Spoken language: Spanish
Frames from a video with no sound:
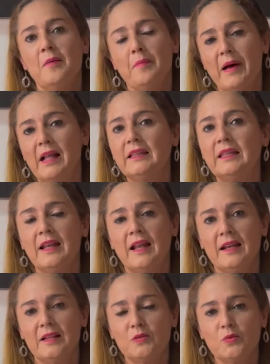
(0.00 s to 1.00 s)
va a
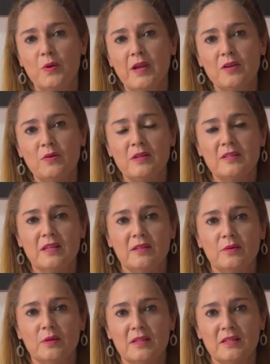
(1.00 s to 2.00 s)
alterar el sueño,
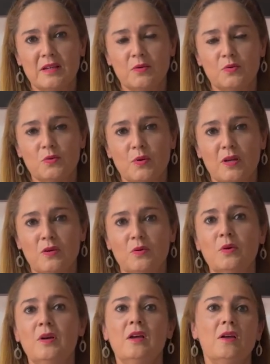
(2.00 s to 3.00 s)
haciendo que sea un sueño